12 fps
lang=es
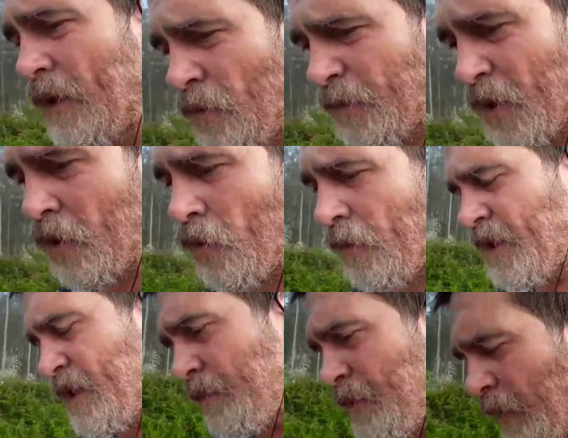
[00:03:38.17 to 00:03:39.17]
el domingo 9 de
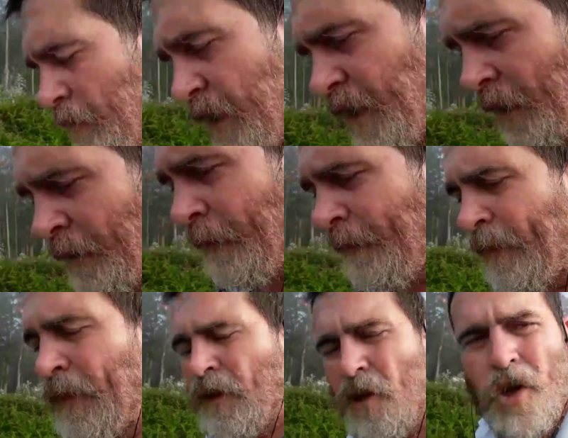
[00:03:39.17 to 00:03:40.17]
septiembre,
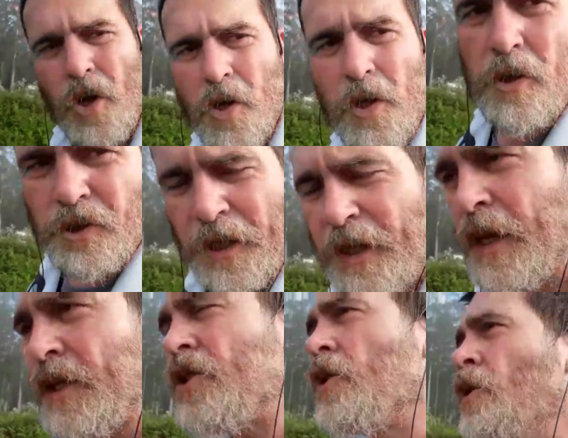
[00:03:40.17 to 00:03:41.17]
lo lógico sería
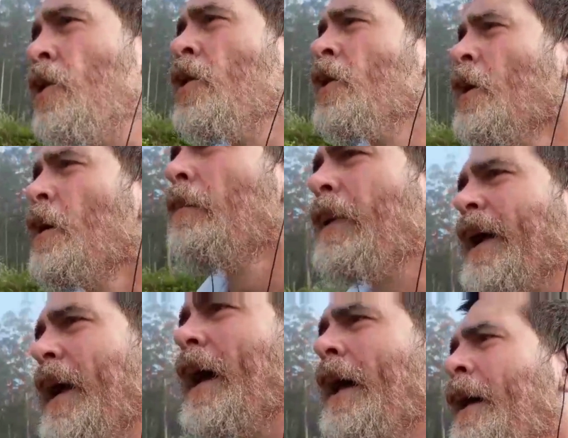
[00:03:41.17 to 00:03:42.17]
eso.
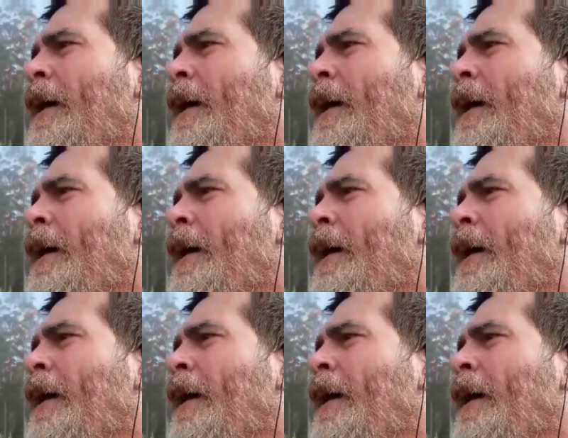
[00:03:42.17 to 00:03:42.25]
Venga,